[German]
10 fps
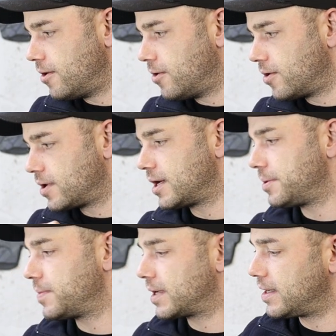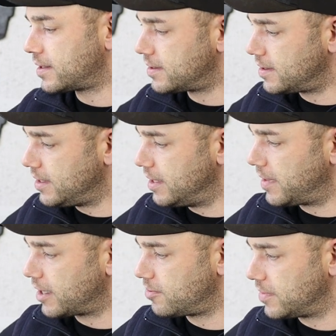und da habe ich mir gedacht, hier
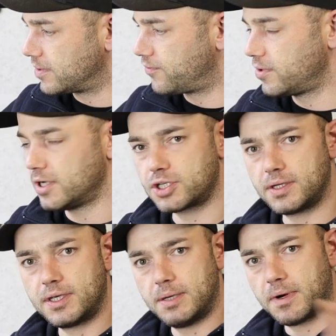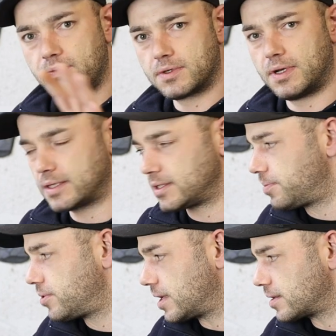mache ich nochmal so einen Frühjahrschnitt, hier machen wir so ein
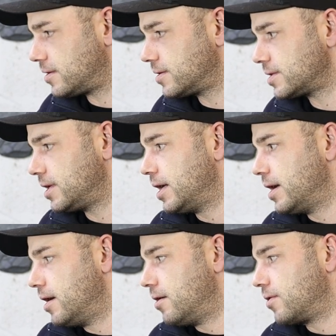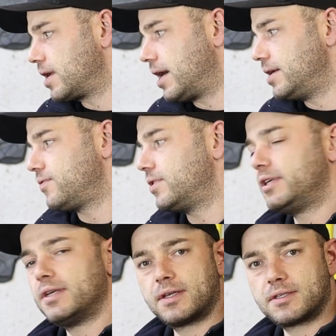Langzeitprojekt draus. Und eigentlich wollte
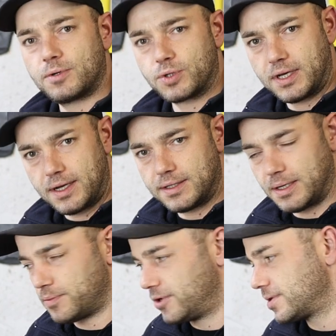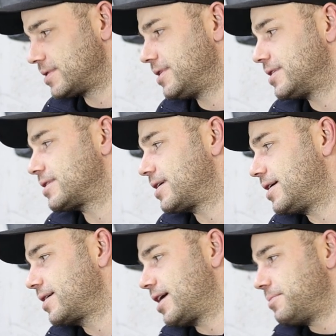ich hier dann zum Beispiel gar nichts abmosen. Jetzt
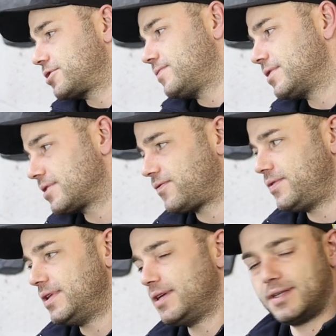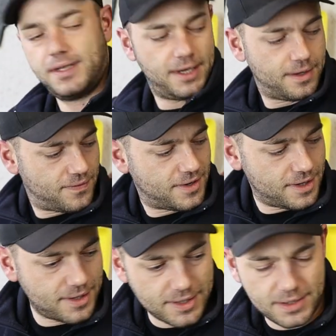gerade kam mir schon wieder so viele Ideen, weil
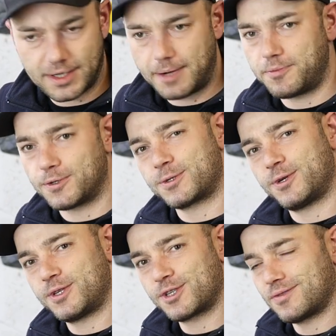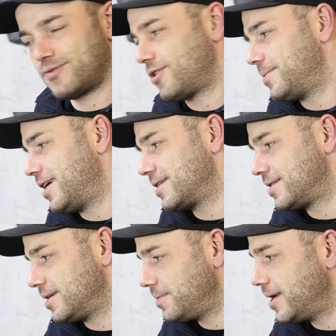ich das ganze Abmoos-Zeug ja schon
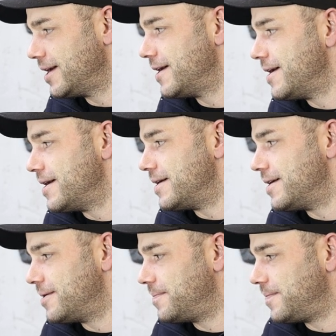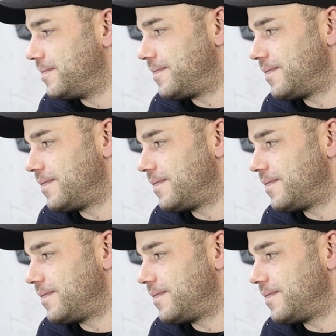vorbereitet habe. Ähm,